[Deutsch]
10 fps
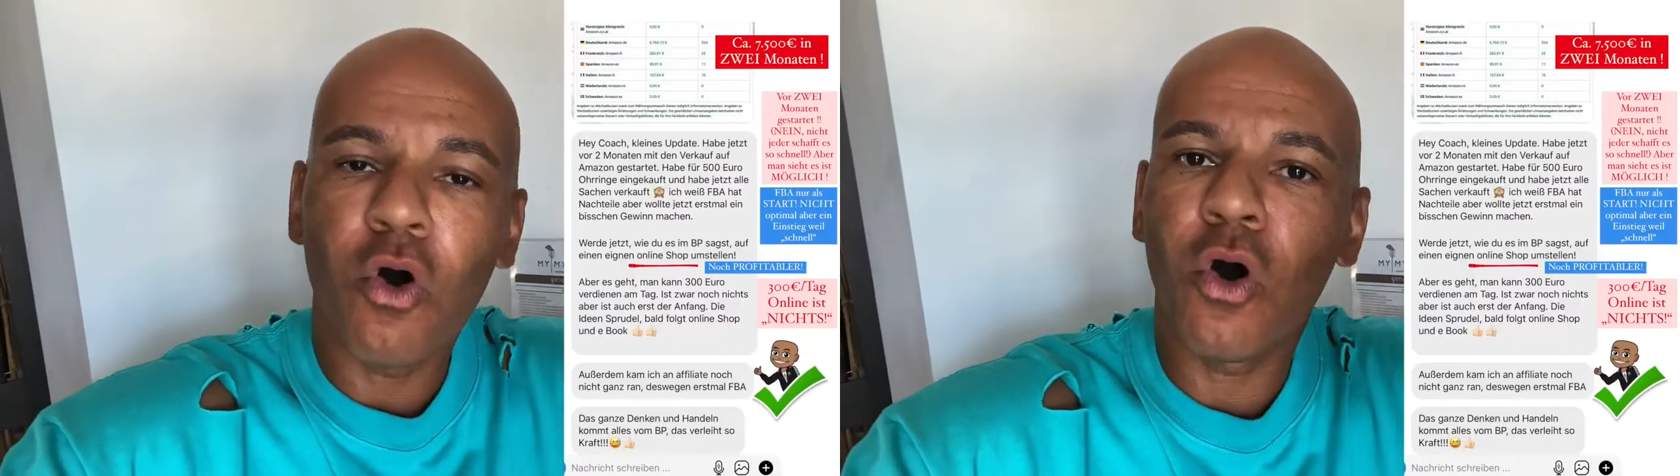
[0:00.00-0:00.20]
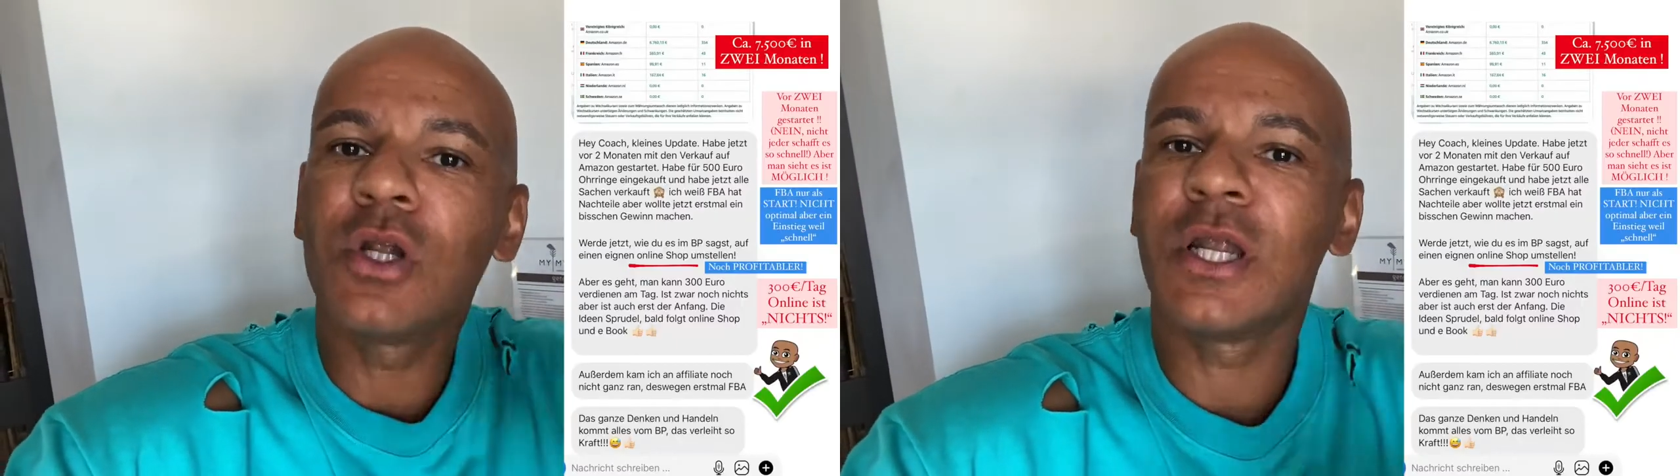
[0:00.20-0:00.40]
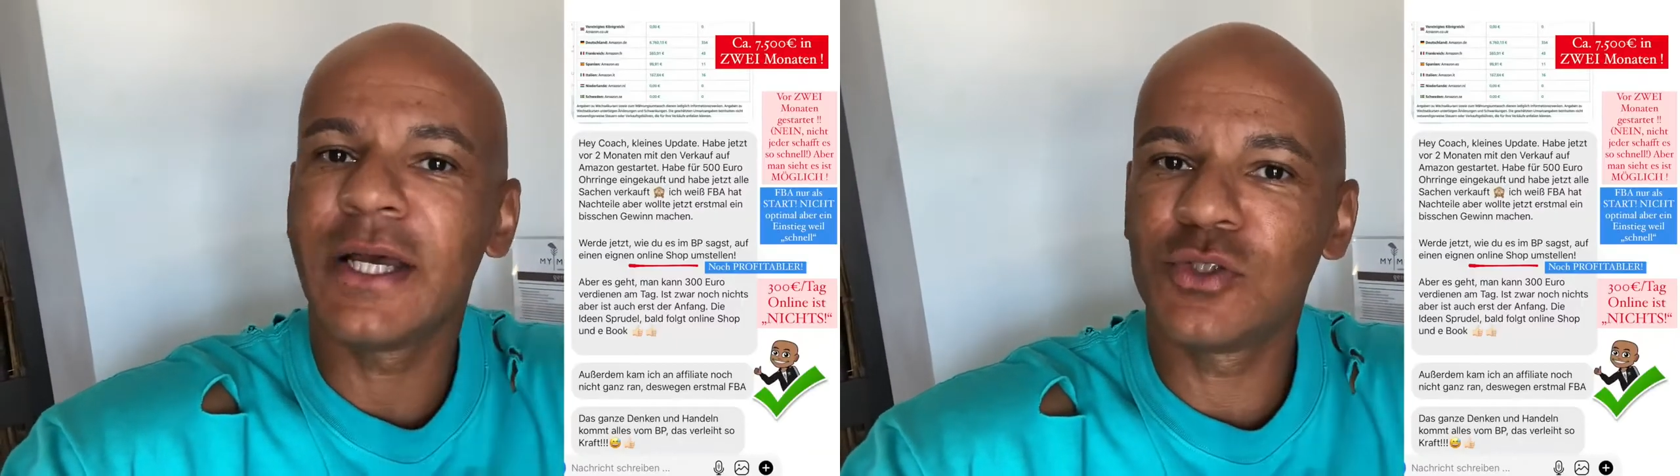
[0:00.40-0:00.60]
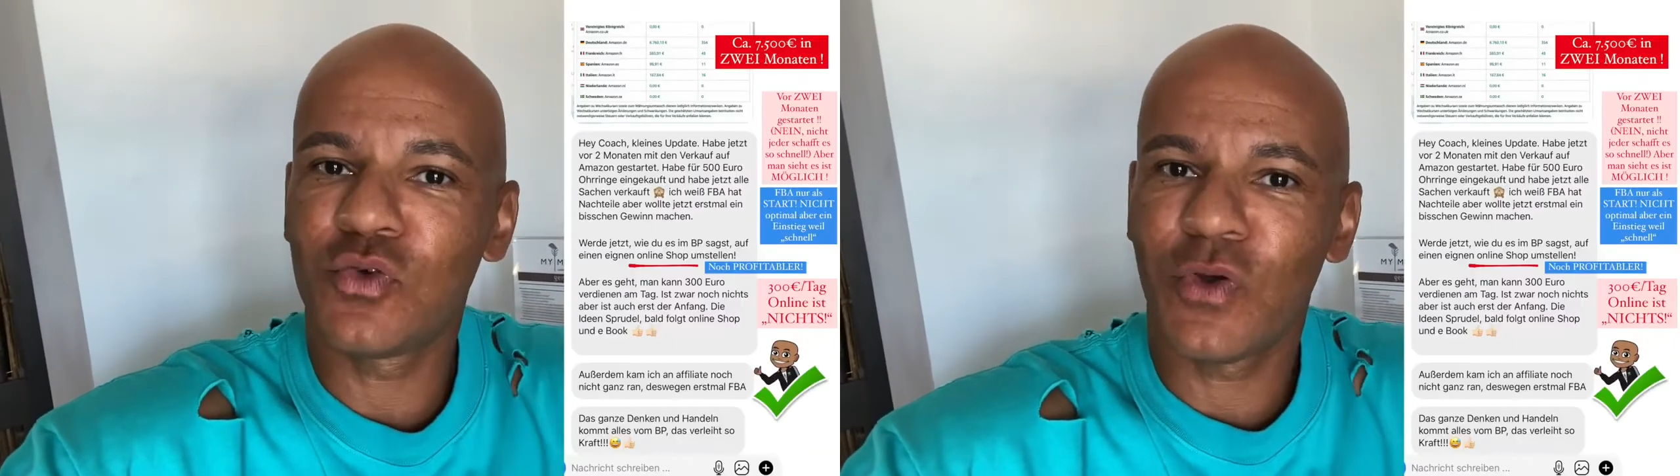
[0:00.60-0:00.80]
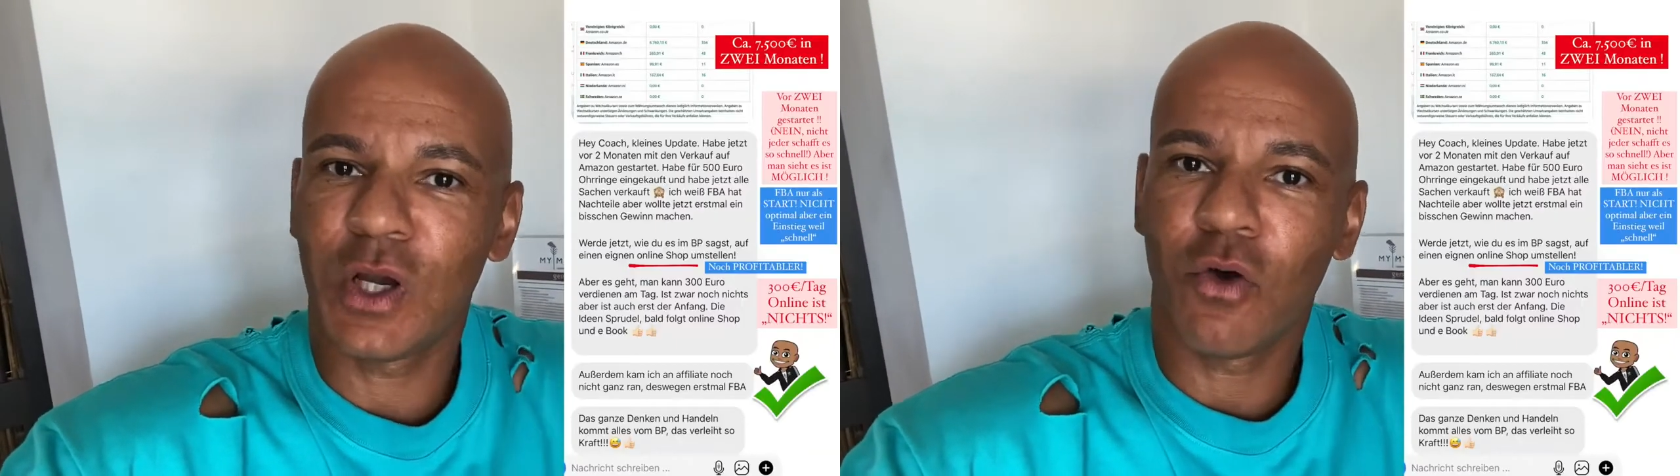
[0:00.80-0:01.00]
online
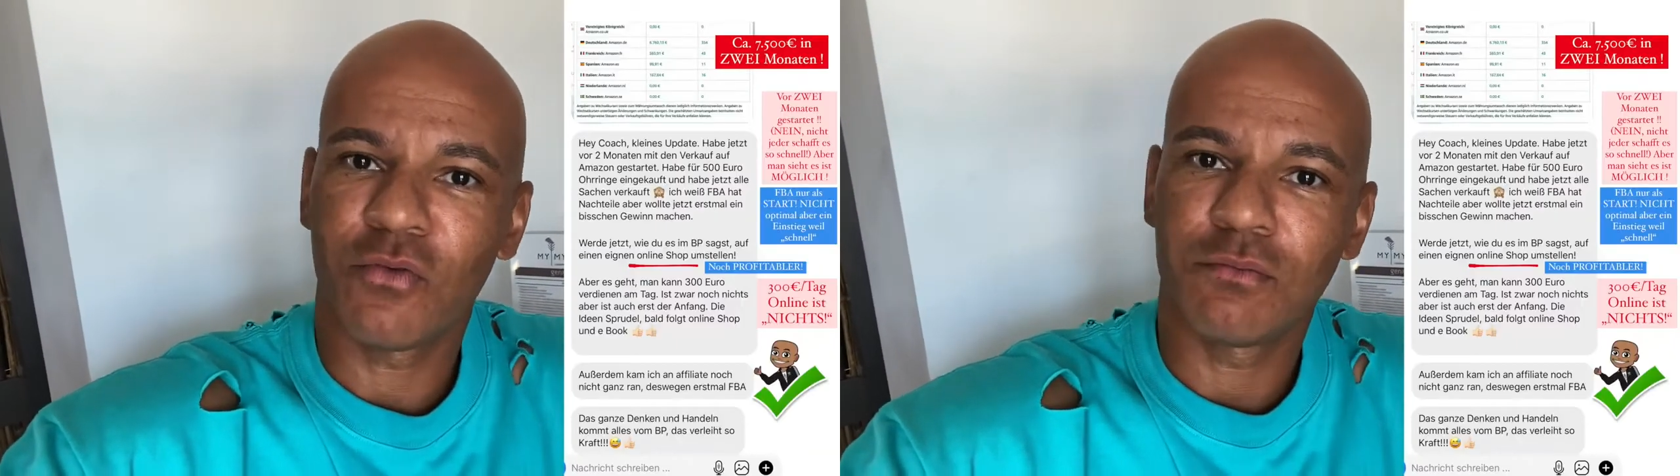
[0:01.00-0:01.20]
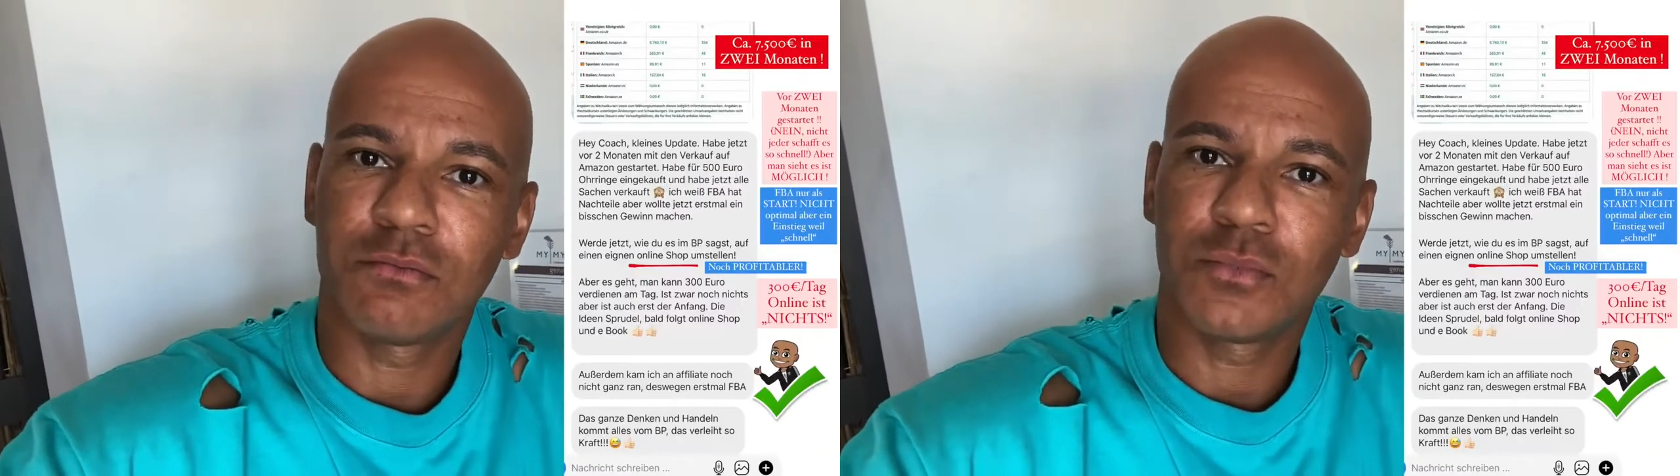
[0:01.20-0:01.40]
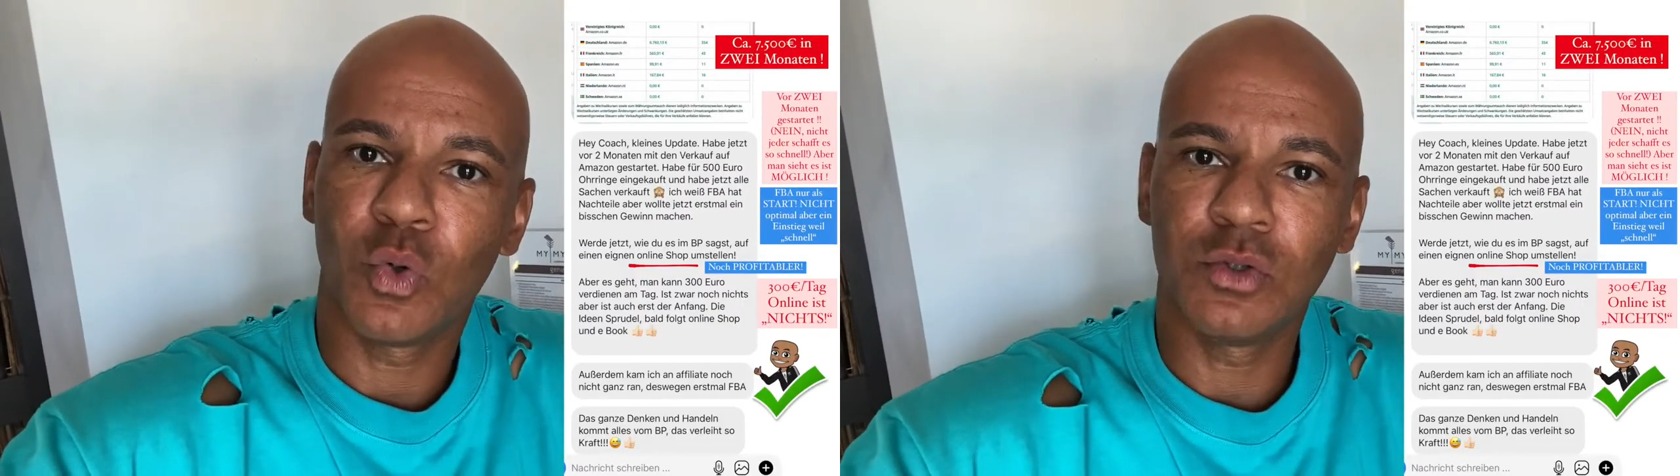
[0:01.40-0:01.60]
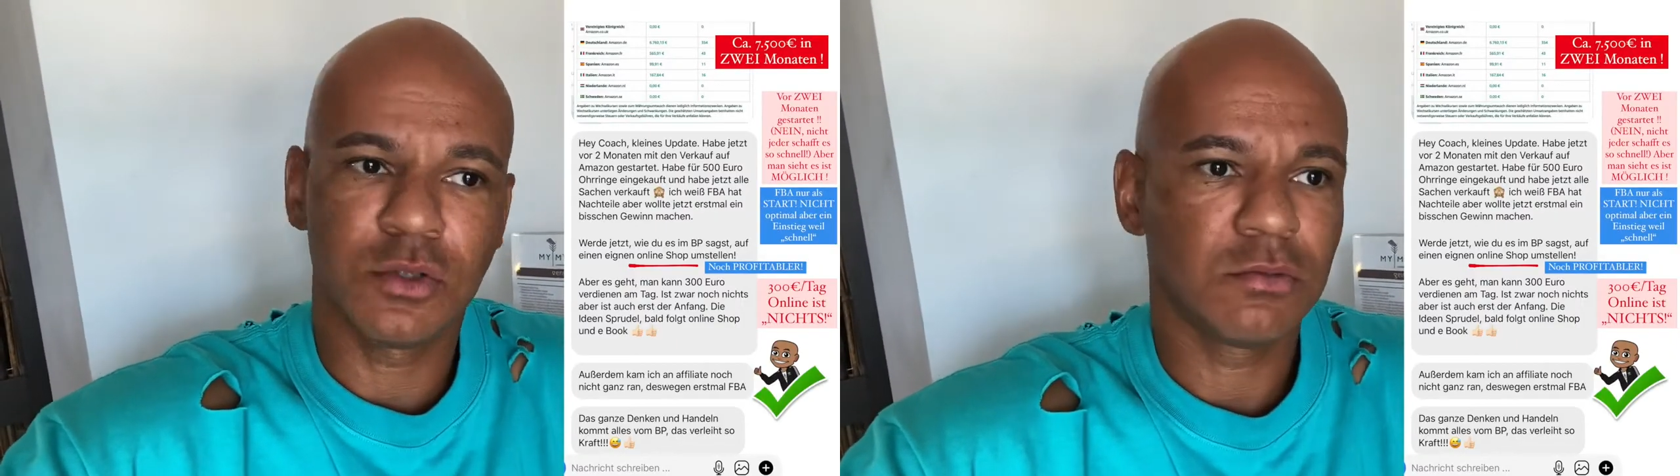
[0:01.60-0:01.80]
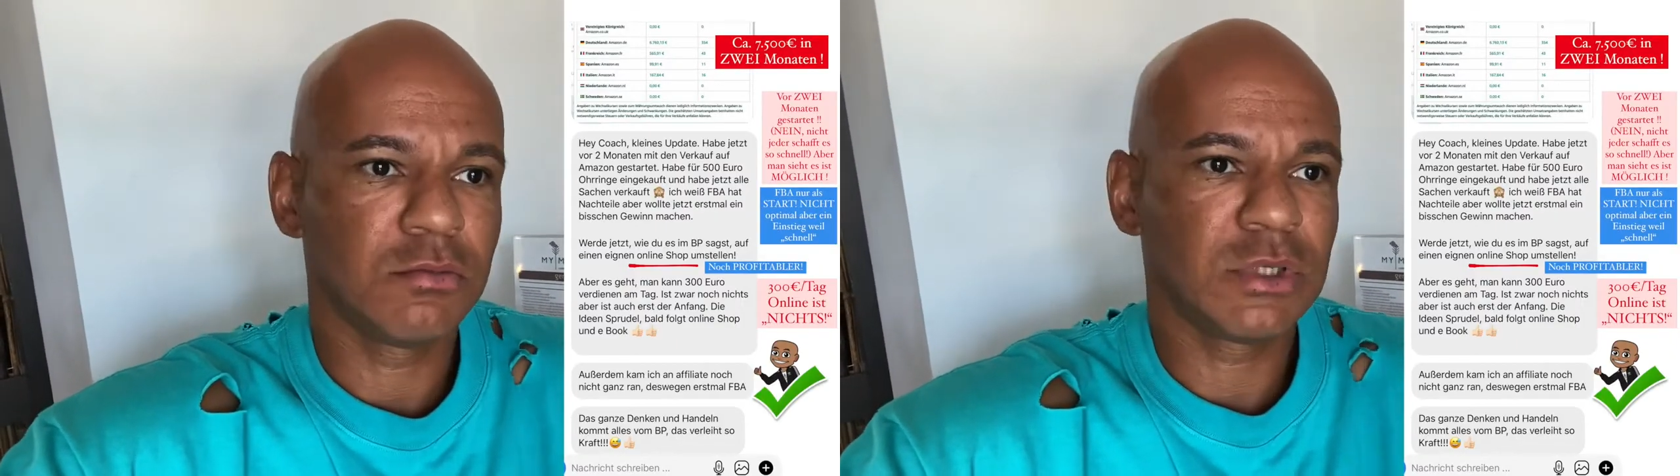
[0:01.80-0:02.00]
zu verkaufen und